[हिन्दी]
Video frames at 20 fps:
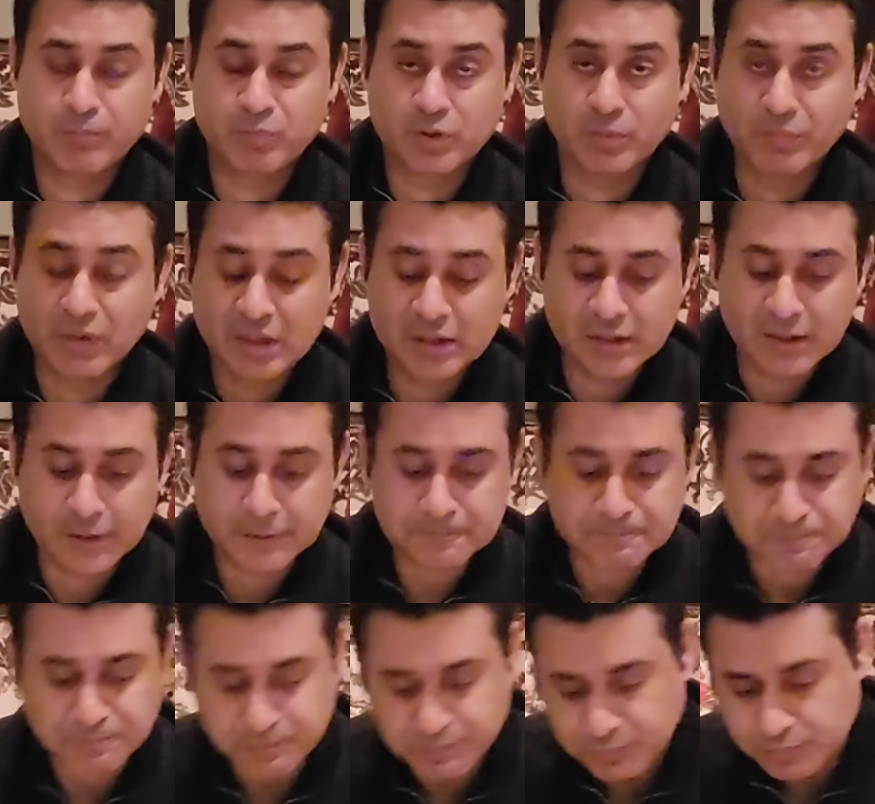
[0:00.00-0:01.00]
द मीडिया
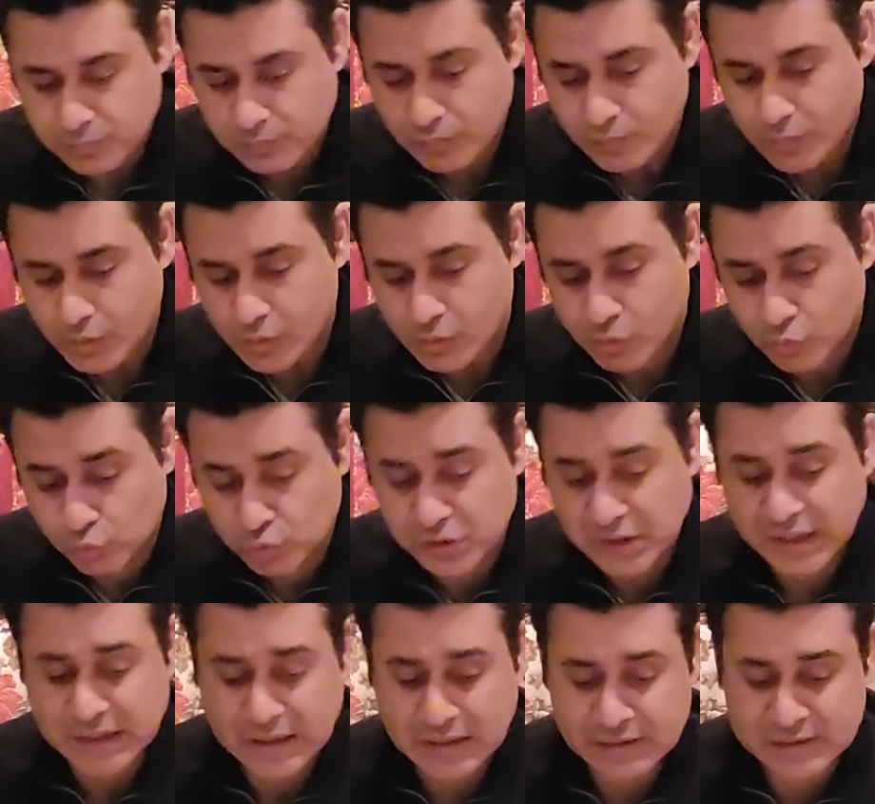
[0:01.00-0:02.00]

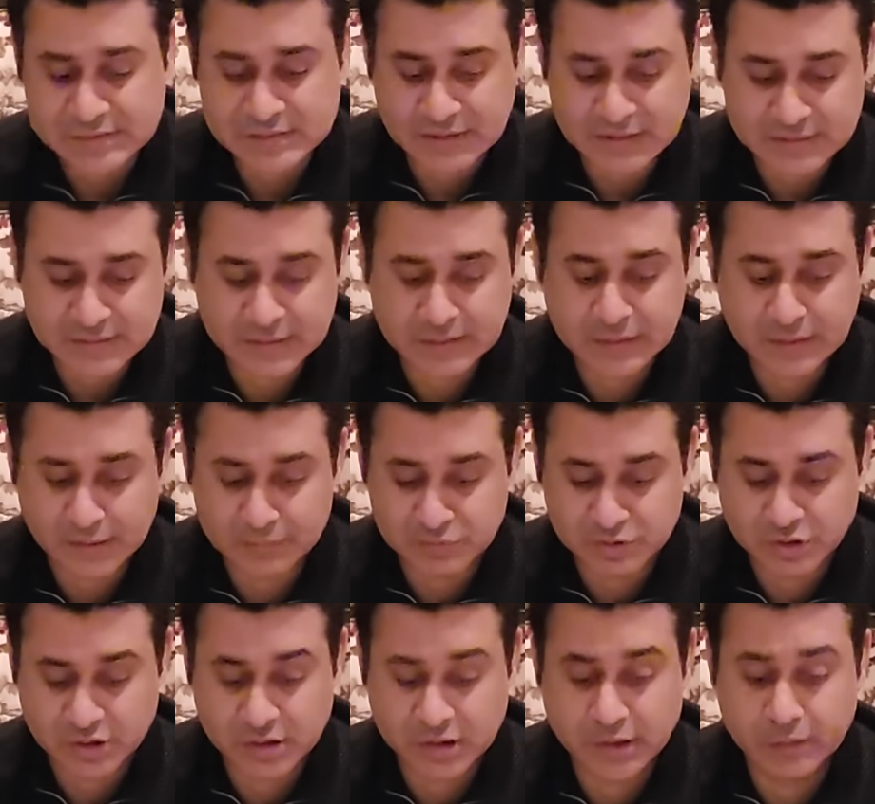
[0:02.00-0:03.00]
उनके कागजात
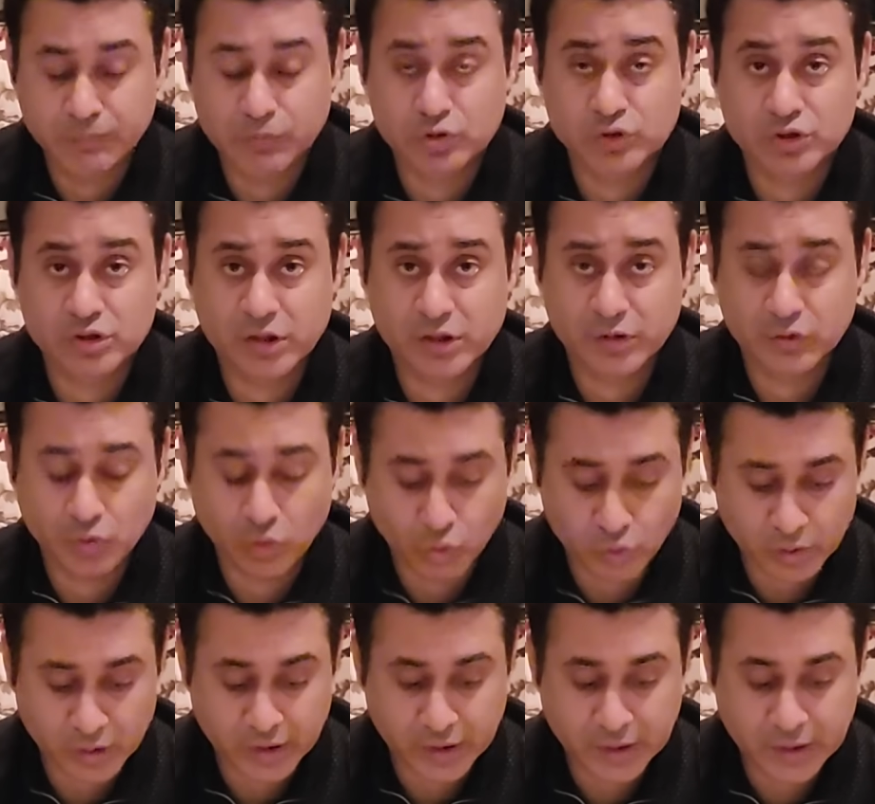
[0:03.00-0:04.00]
नामजदगी मुस्तरद
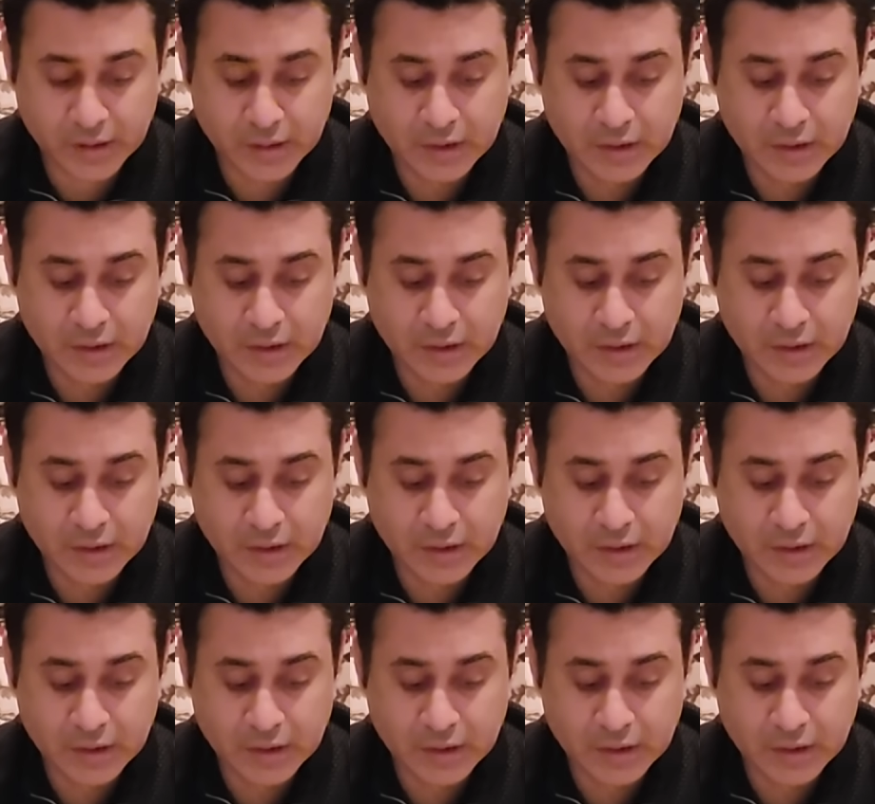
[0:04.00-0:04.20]
हो गए